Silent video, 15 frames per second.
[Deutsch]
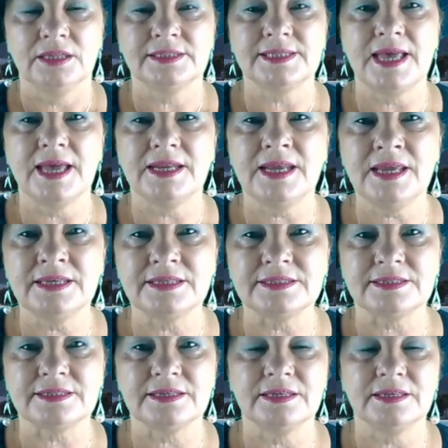
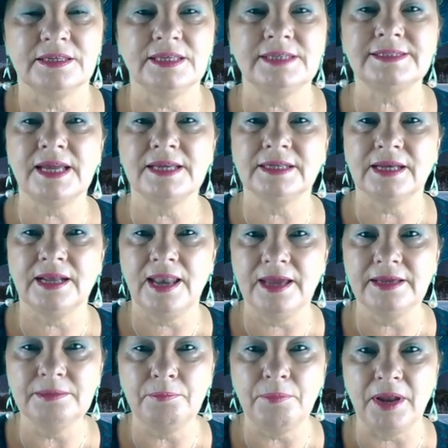Ceres ist ein
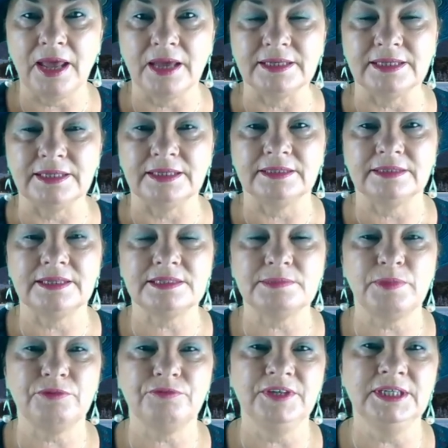Kleinplanet,
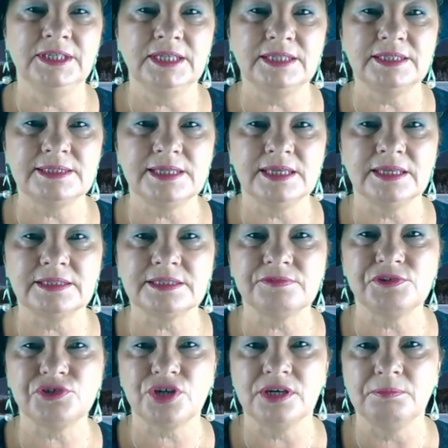das befindet sich
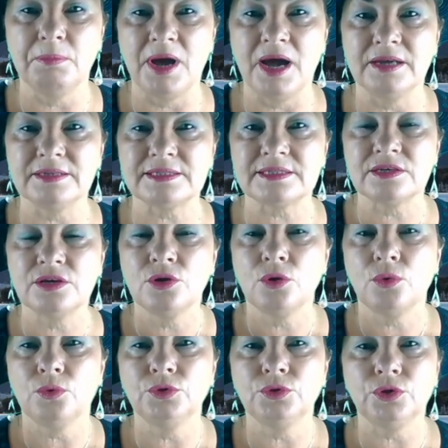zwischen Mars
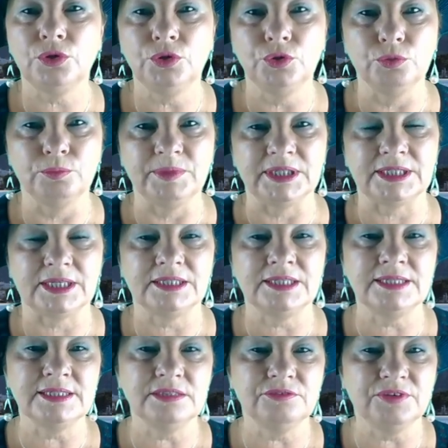und Jupiter.
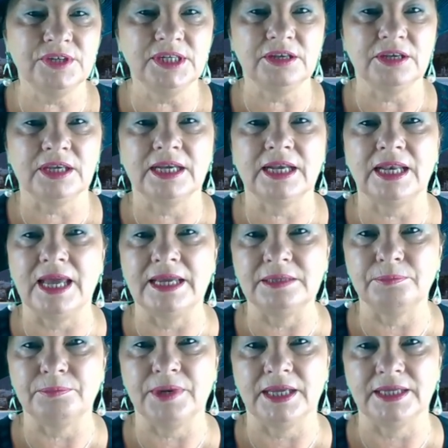Das sind viele
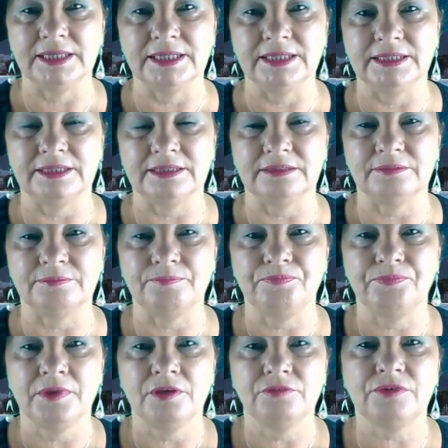Kleinplaneten.
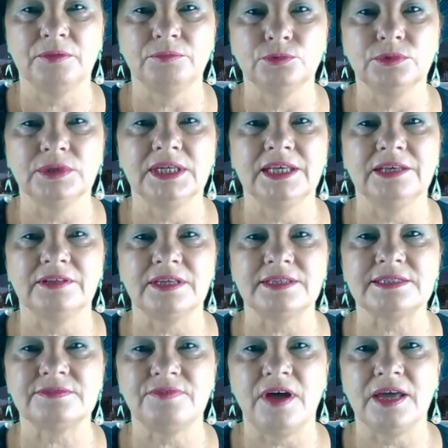Vermutlich,
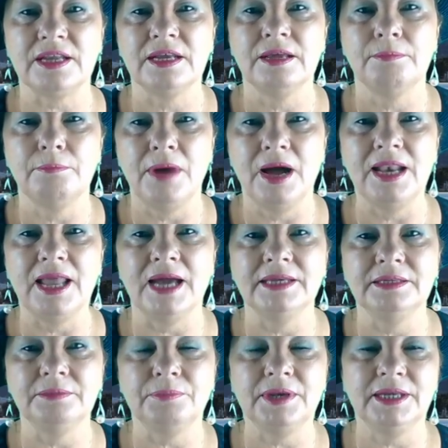das war mal
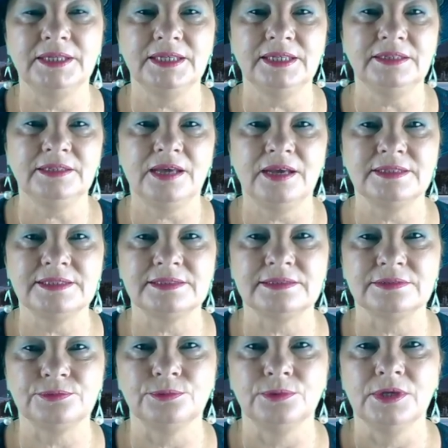ein Planet,
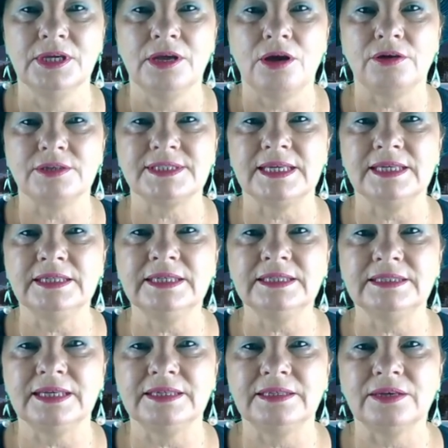also aus
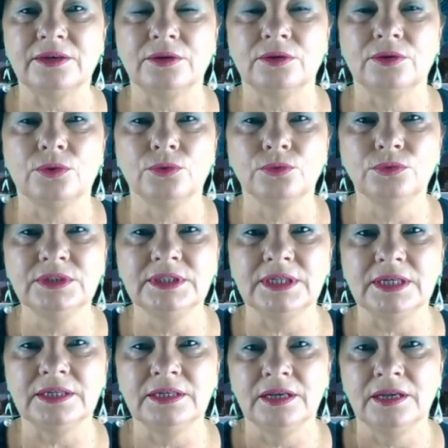irgendeinen
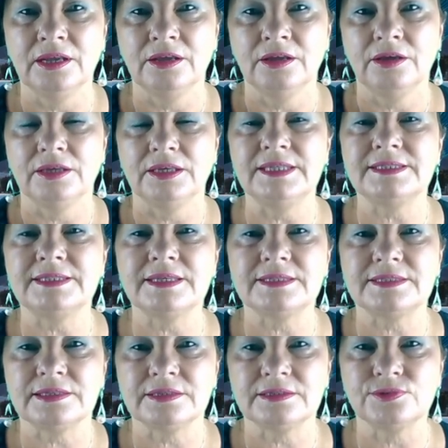Gründen ist
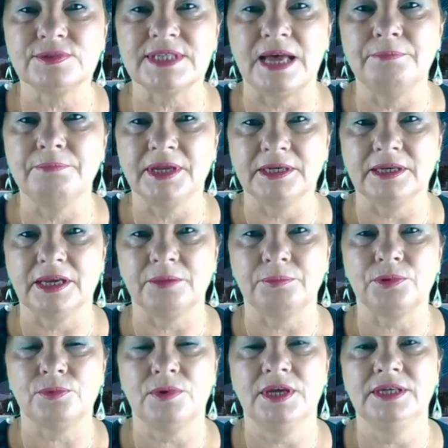es
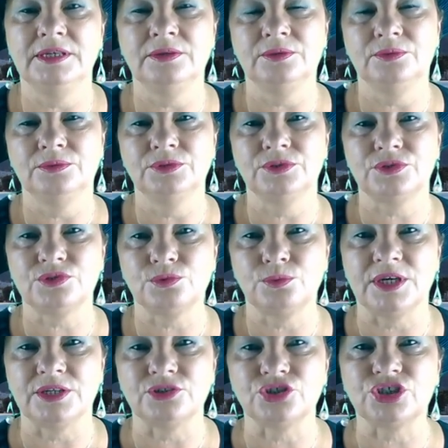zusammengebrochen und
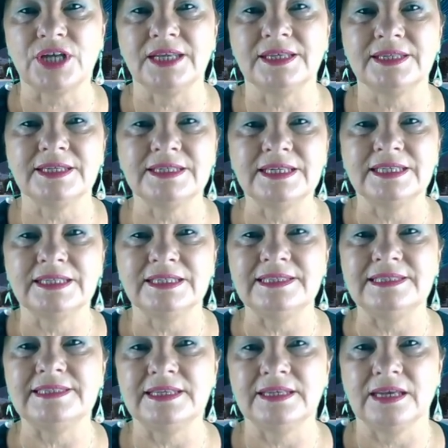so entstanden
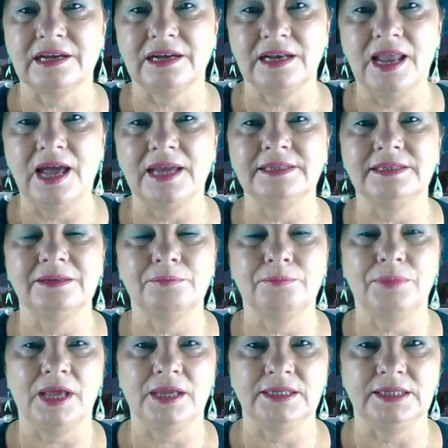diesen
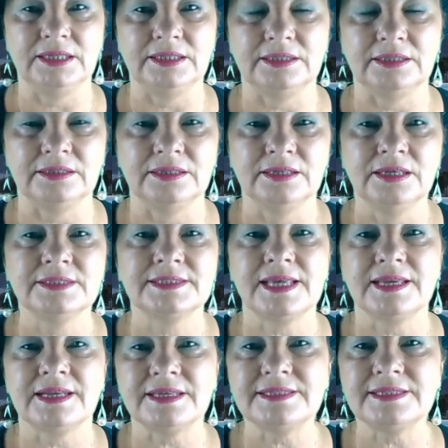Kleinplaneten.
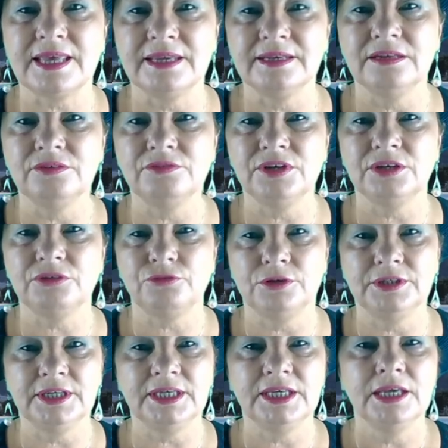Ceres kennen wir
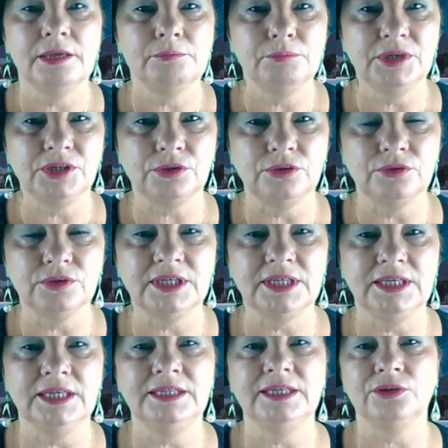von der
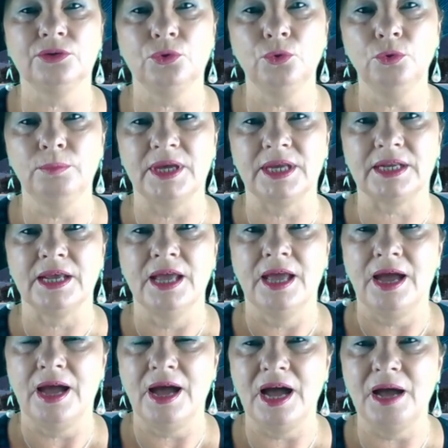Mythologie, die Römer
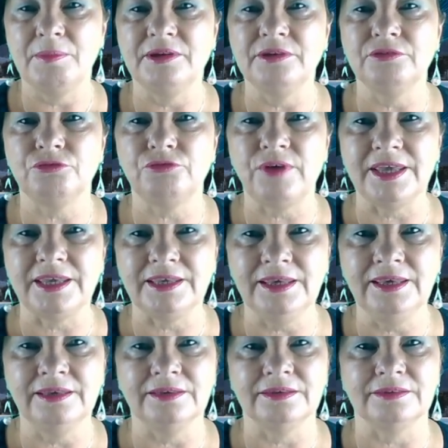haben
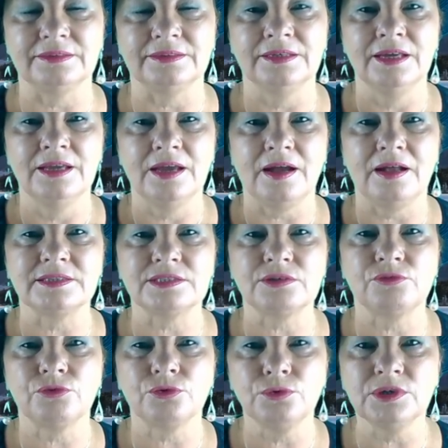verehrt als
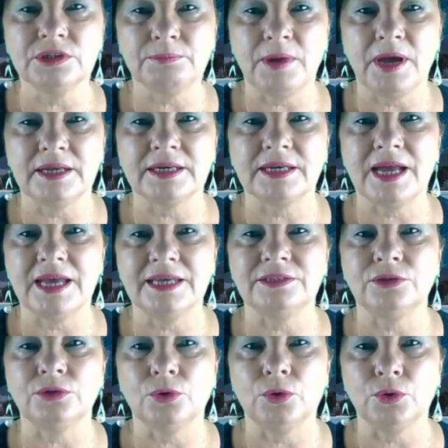
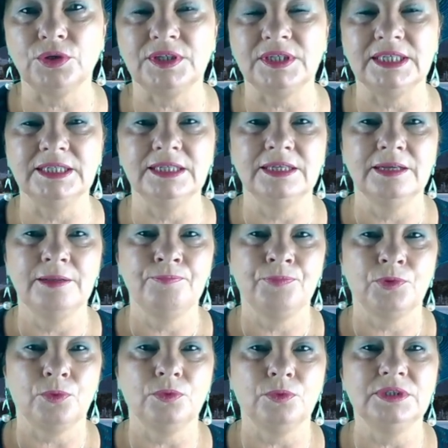Fruchtbarkeit Göttin
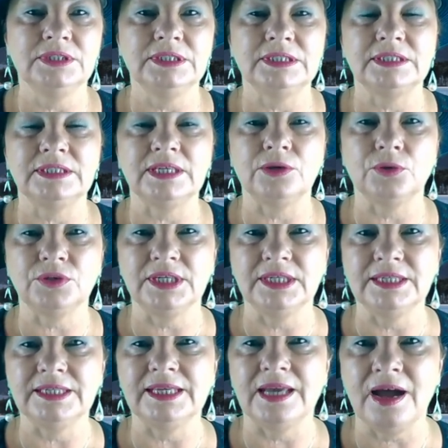und die
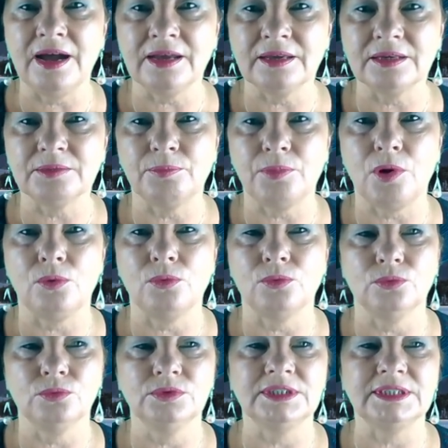Göttin die Ackerbau
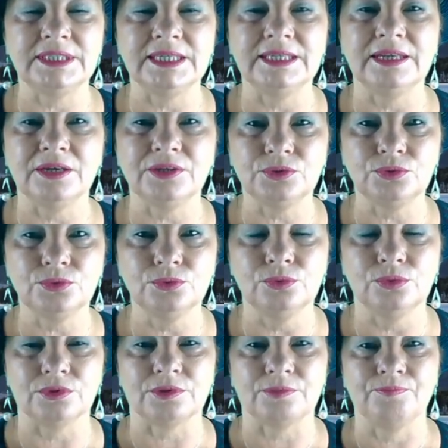und die
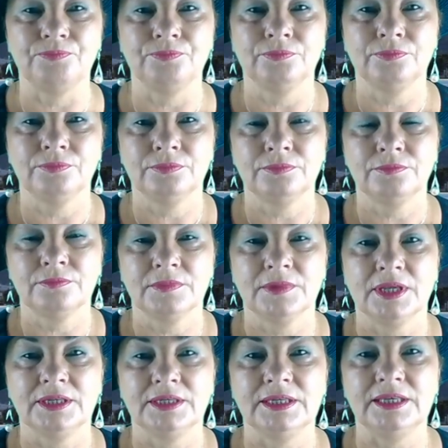Natur.
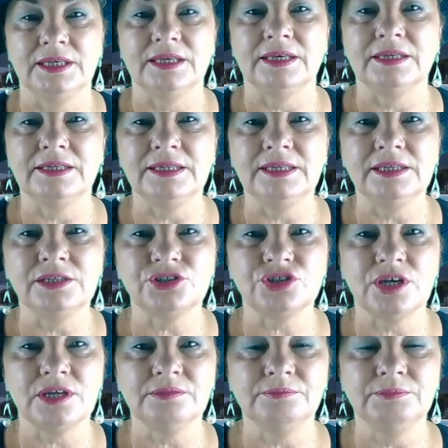Die
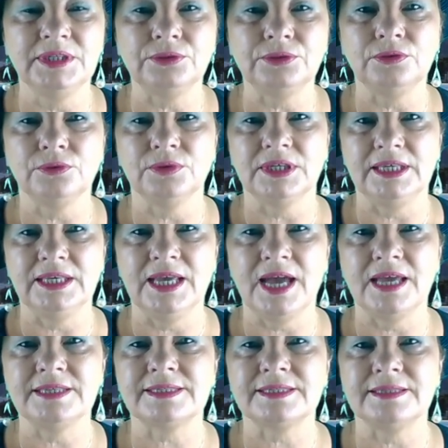griechische Mythologie
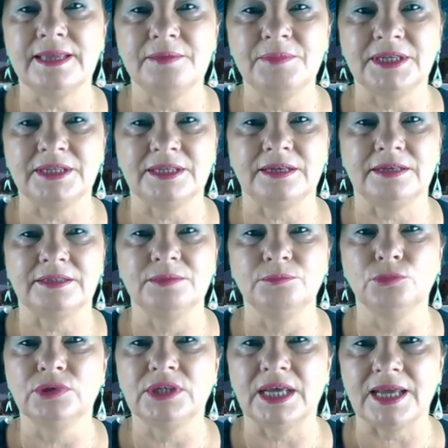heißt Demeter, die
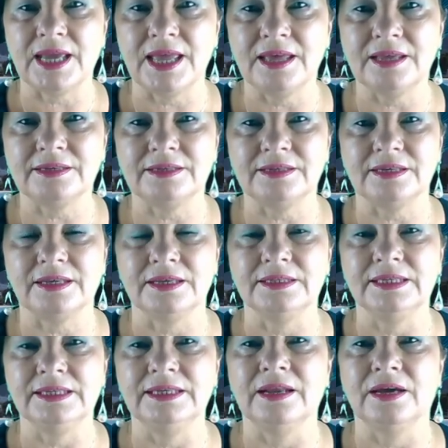Mutter Erde,
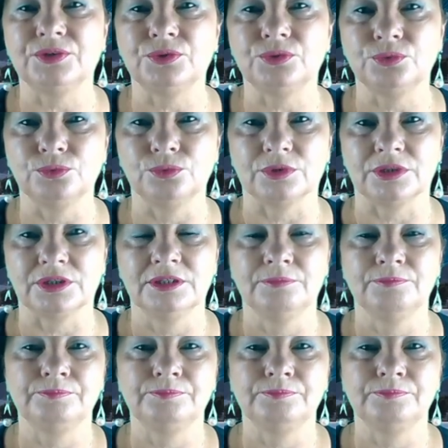die Natur.